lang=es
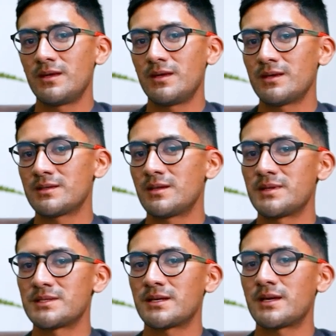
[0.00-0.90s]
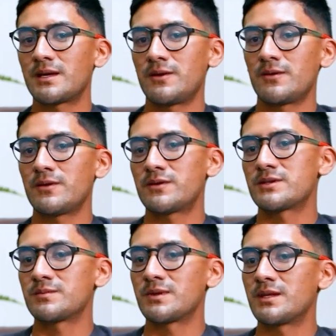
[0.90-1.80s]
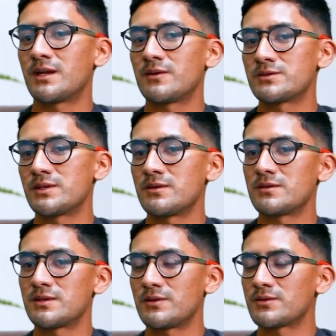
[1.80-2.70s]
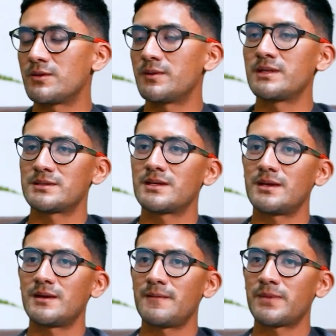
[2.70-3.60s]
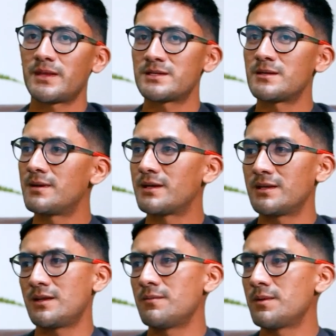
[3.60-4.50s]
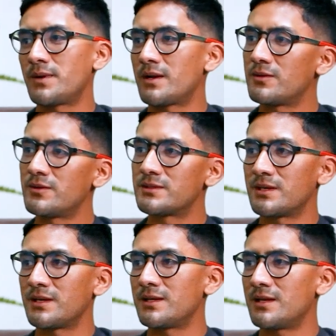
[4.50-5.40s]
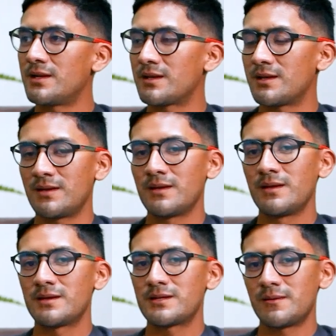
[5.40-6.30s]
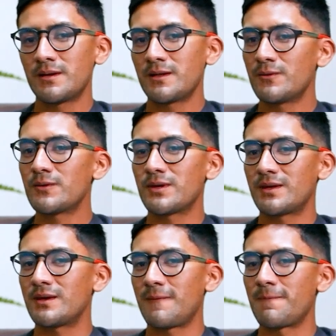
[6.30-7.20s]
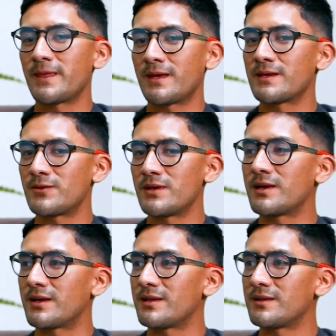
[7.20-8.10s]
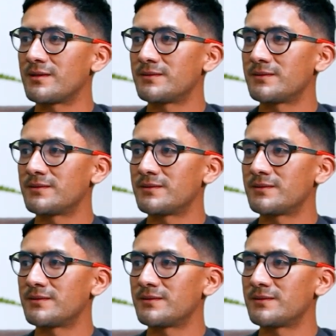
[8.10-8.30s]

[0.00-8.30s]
y es el mensaje que yo quiero transmitir a los niños y a los jóvenes que, que trabajen y también para todos en general, que trabajen duro y que, y que sueñen grande.